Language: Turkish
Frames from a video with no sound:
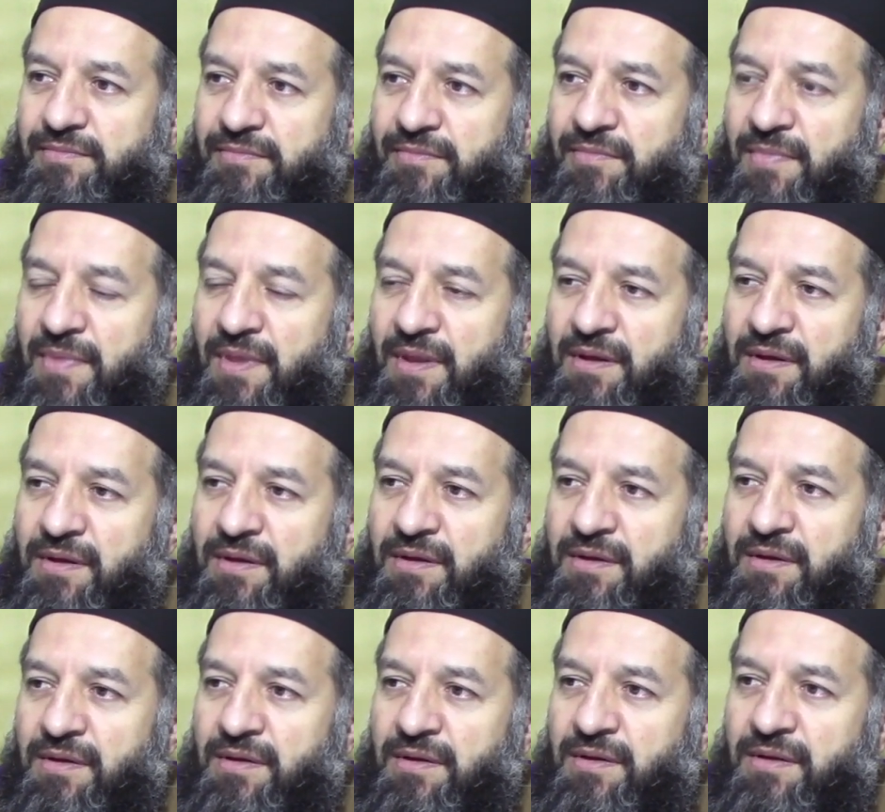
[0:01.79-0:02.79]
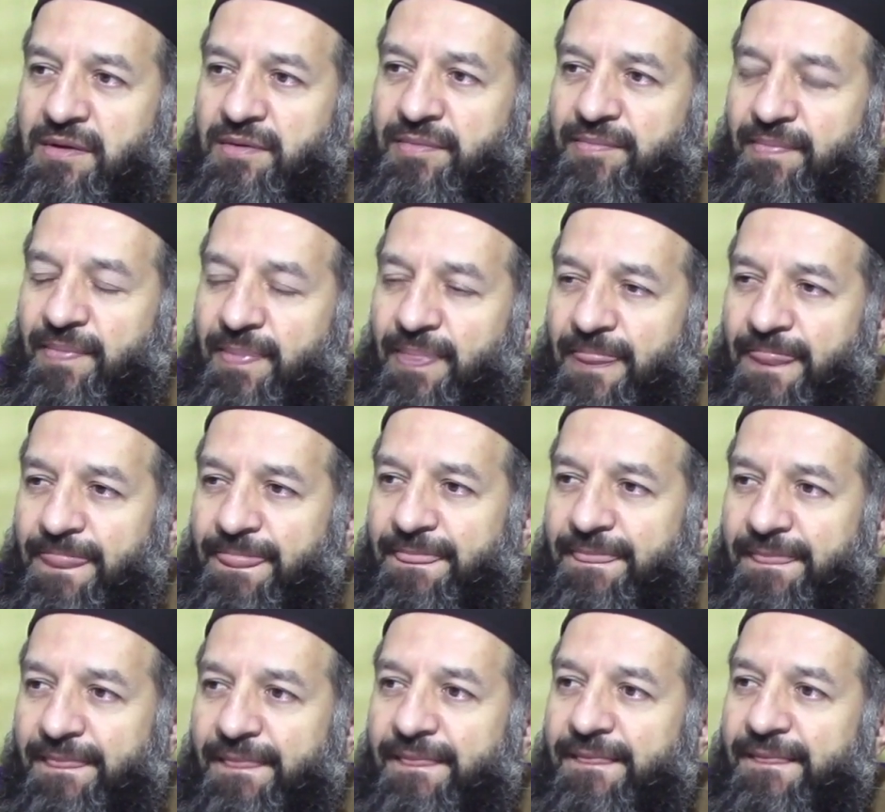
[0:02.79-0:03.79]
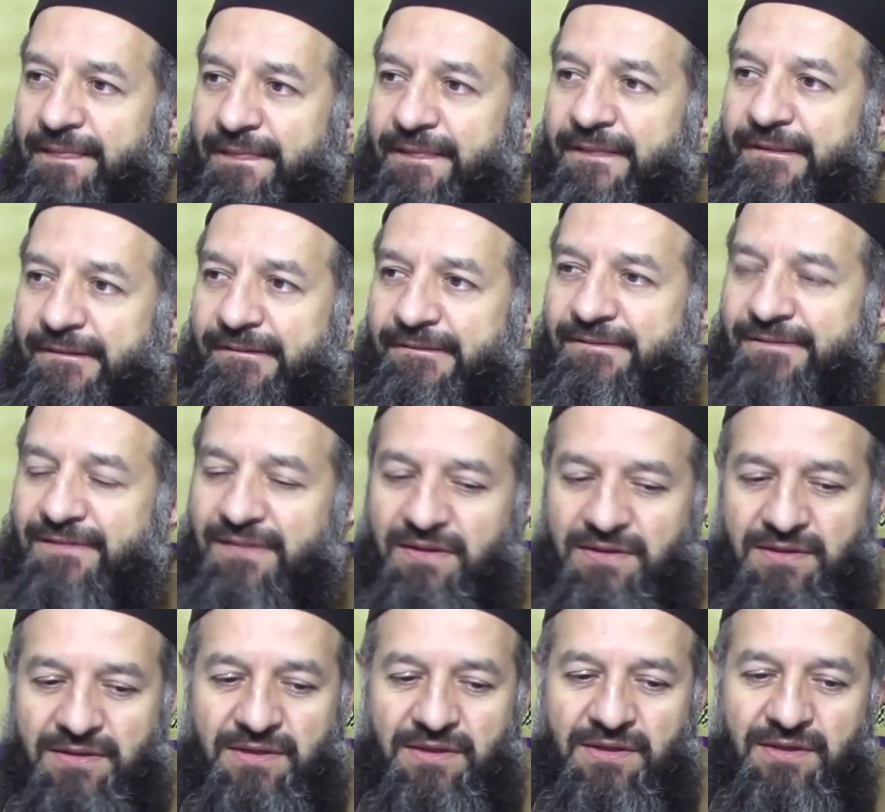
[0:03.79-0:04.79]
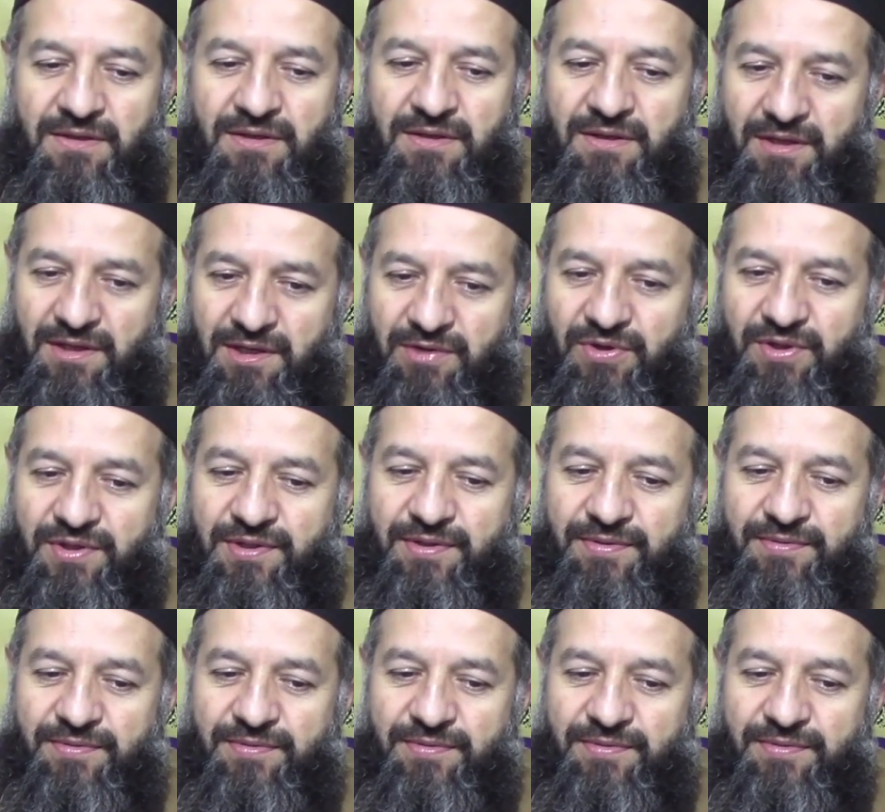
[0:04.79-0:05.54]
Ve bilgi perde oluşunu ne anlamamız lazım? Evet.